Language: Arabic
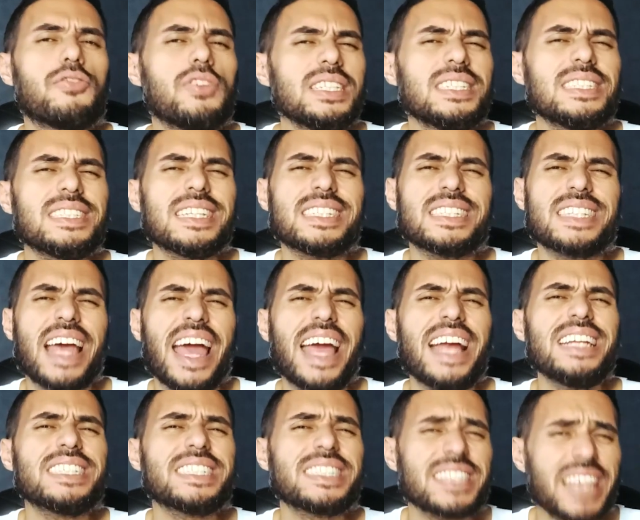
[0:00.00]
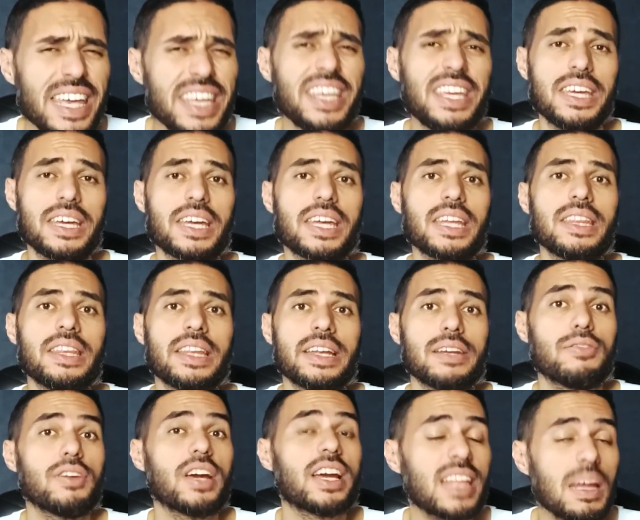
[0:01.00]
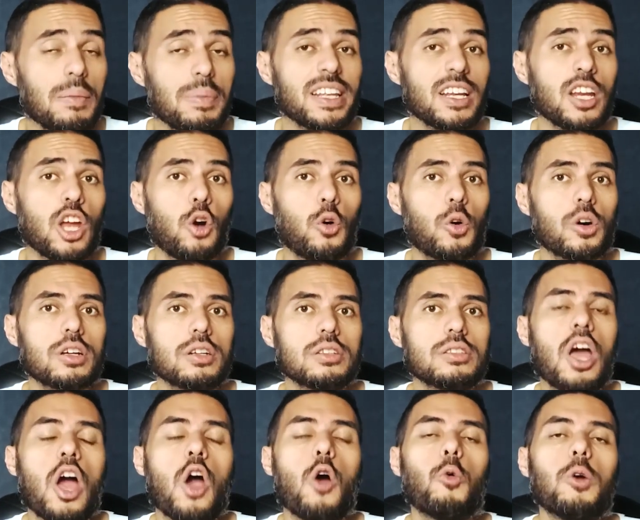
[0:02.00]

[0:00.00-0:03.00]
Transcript: في استسهال سيء جدا في كتابه الحوارات